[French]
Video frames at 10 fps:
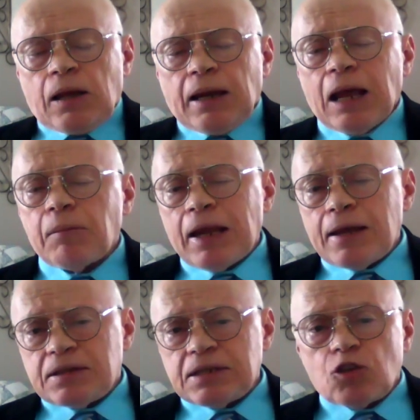La
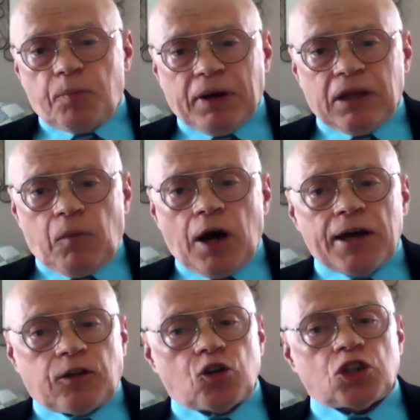maladie de Panama
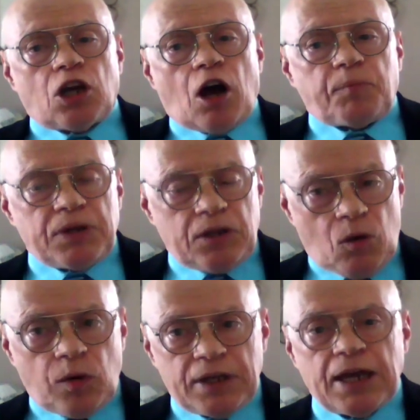est un
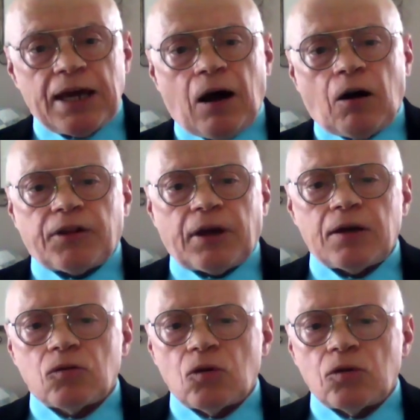champignon qui est en train
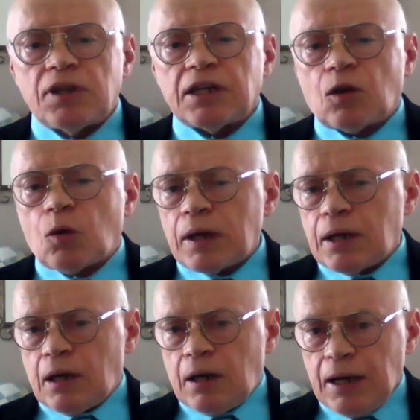de
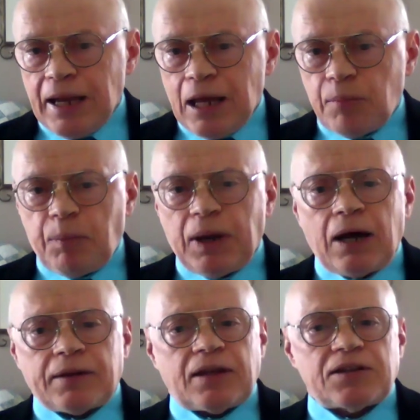détruire les
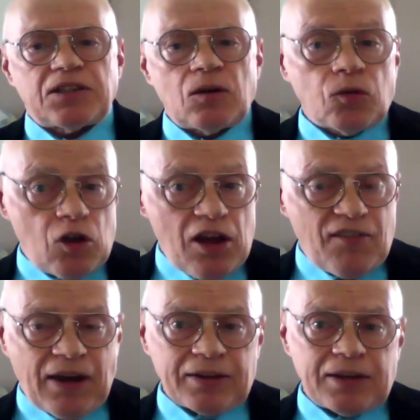plantations de la
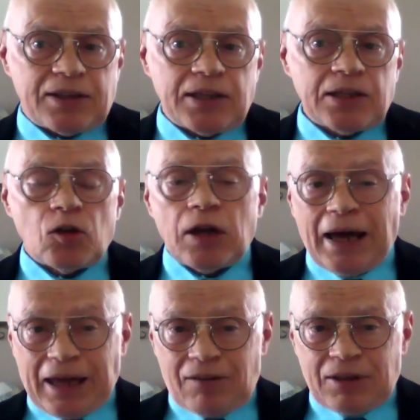variété de la
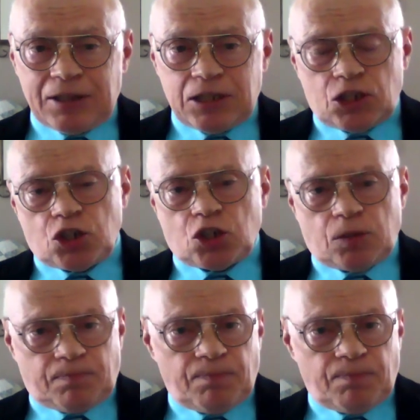Cavendish.